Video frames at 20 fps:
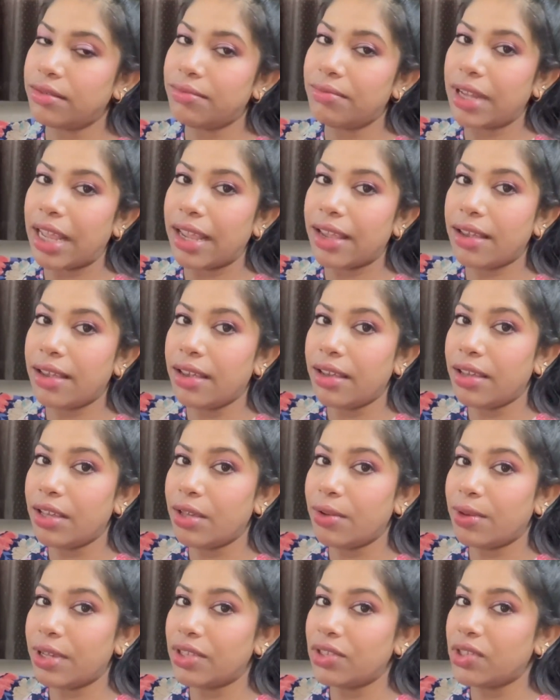लाइक
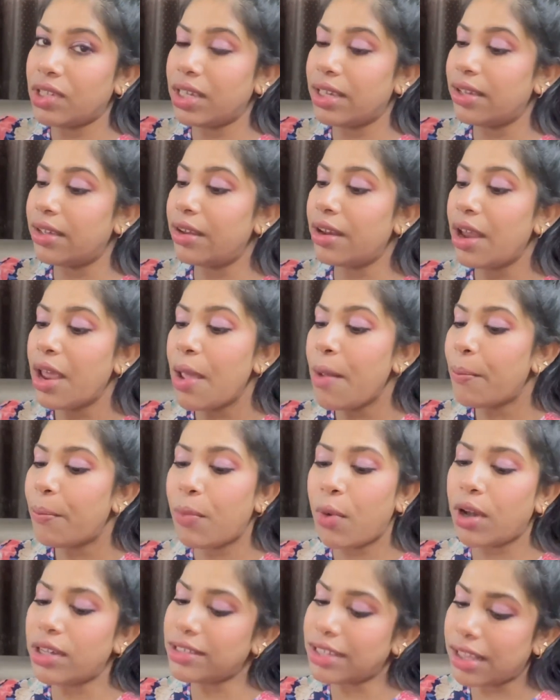यू कैन सी हियर
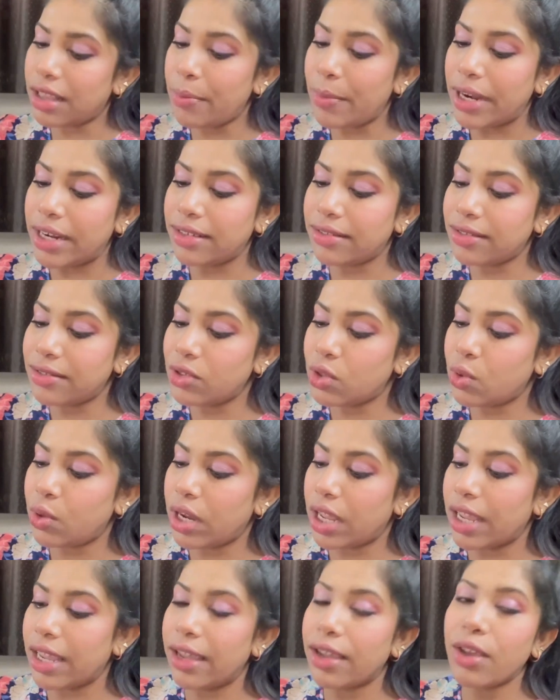बहुत ज़्यादा मेडिसिन तो
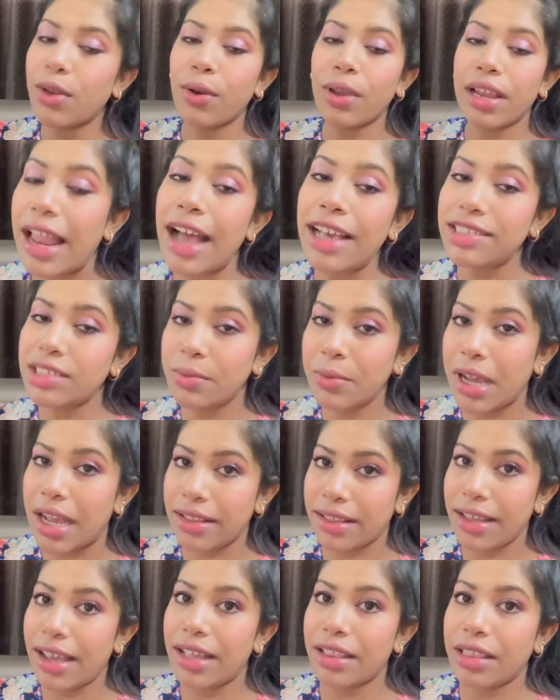नहीं है क्योंकि लास्ट में
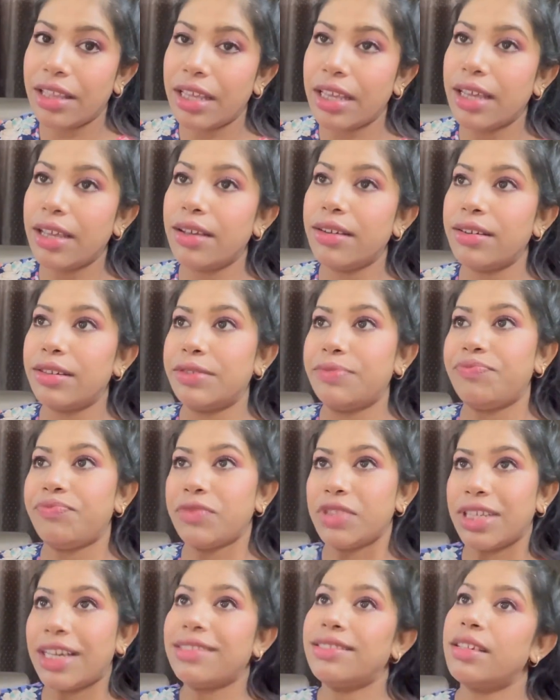आते आते
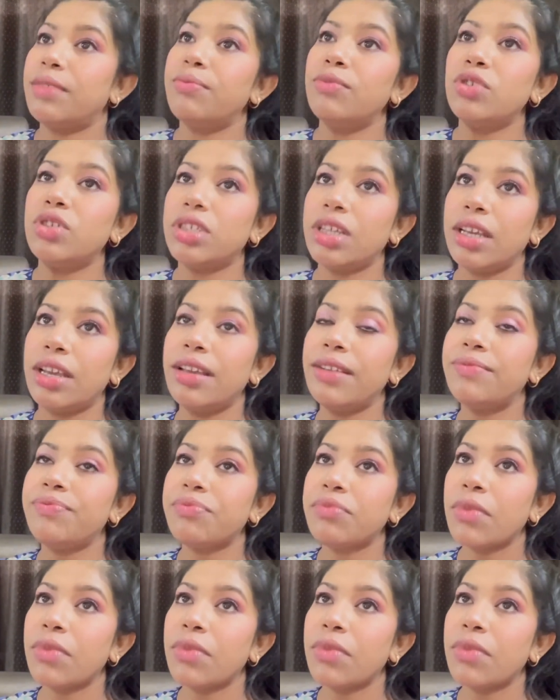जैसे मुझे